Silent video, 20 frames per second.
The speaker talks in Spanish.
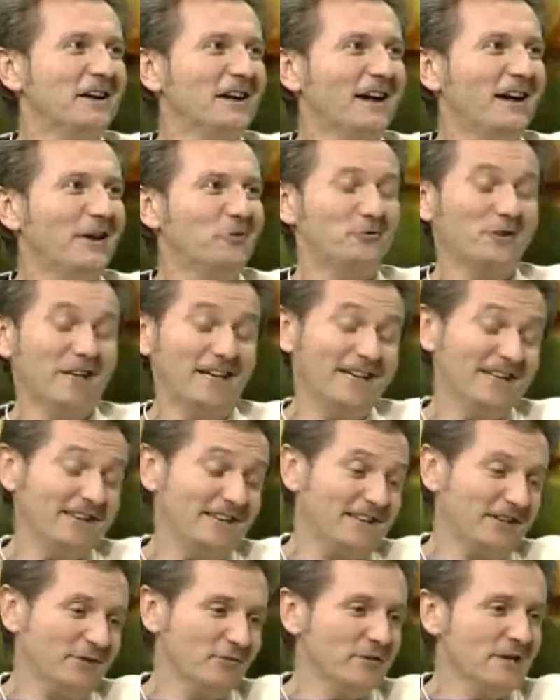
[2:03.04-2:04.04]
mm. a, otra
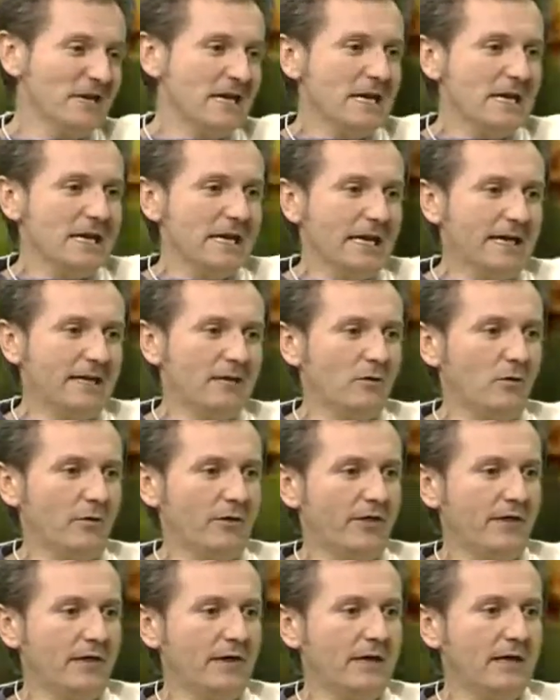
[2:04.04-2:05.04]
lista, ¿no?
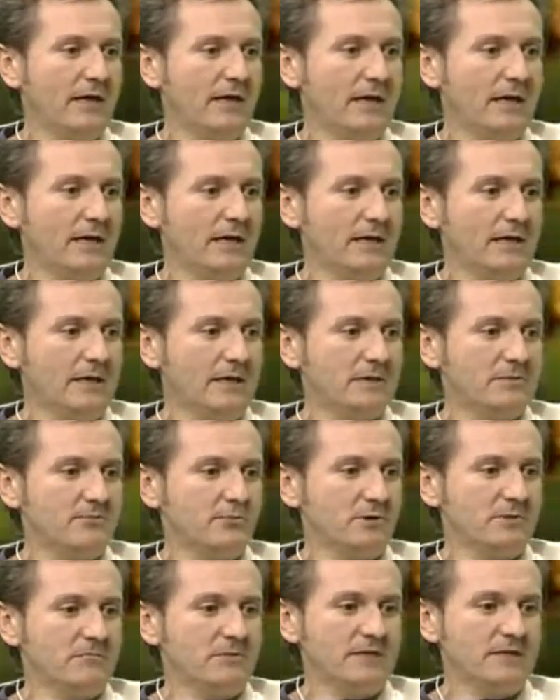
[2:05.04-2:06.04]
Entonces,
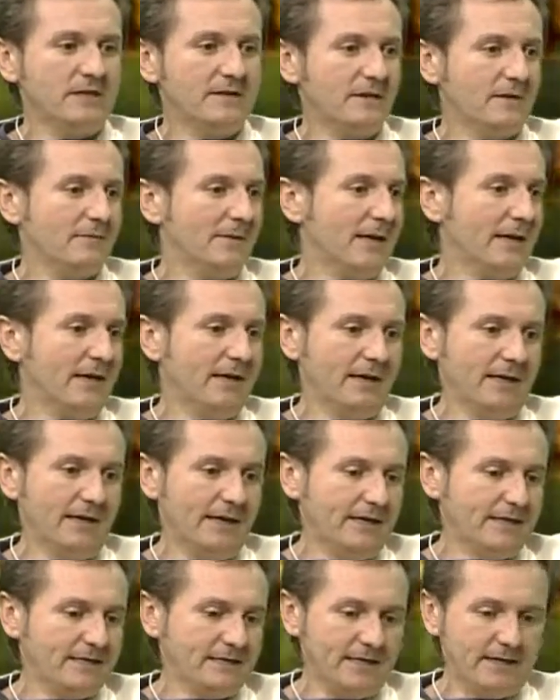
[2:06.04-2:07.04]
pues mi sistema
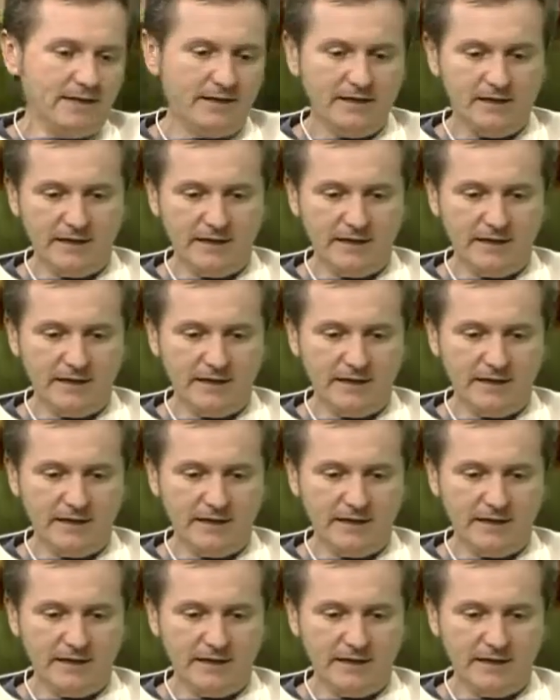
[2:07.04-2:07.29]
era ese